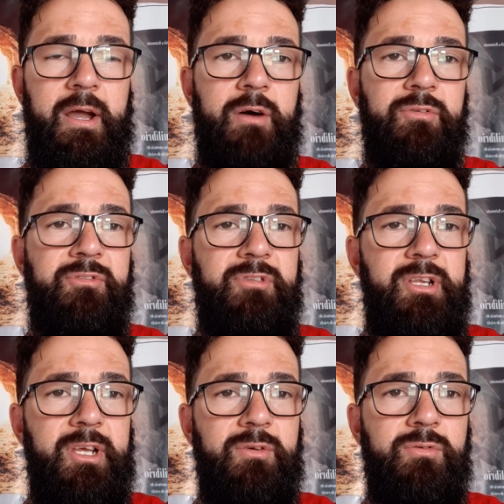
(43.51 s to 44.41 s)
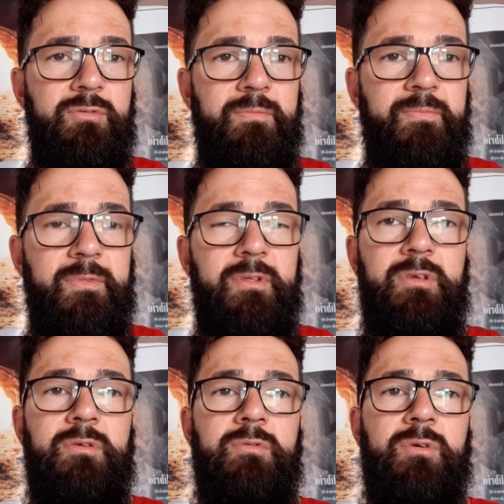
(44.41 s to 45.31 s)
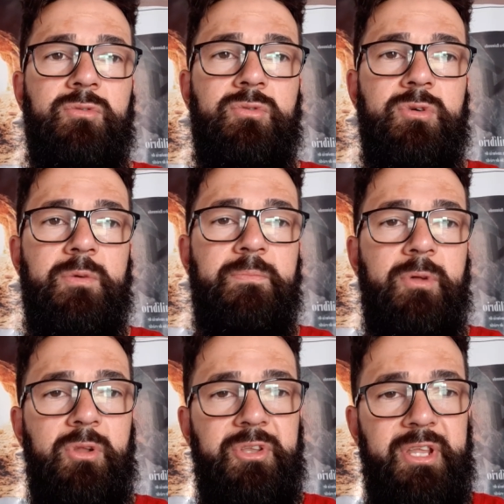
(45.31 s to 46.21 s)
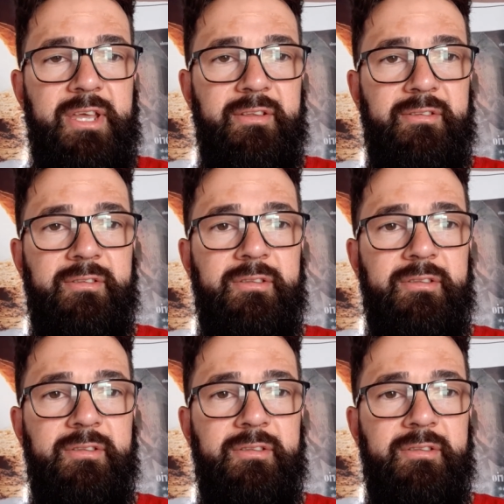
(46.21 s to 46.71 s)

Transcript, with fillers: austríaco e o autor polonês.